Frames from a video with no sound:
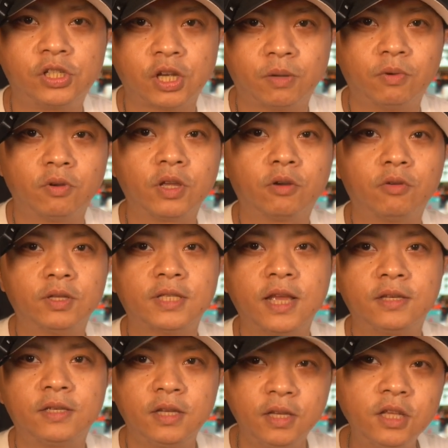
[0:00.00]
小鹏也会
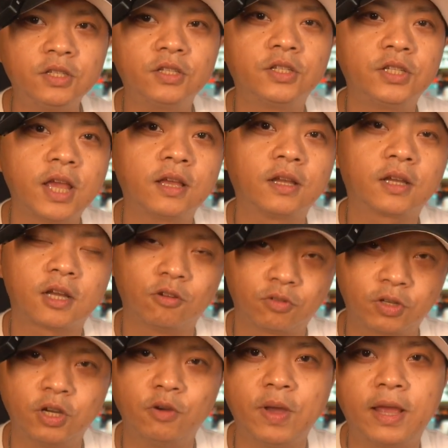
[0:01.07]
在第一时间告
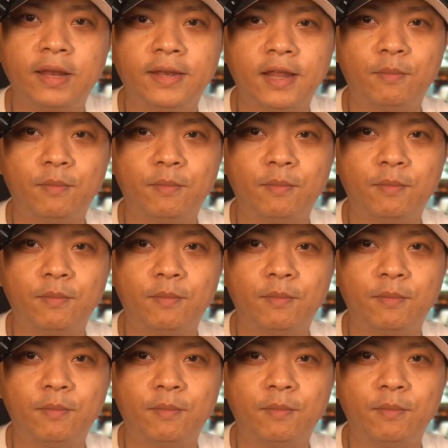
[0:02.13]
诉各位。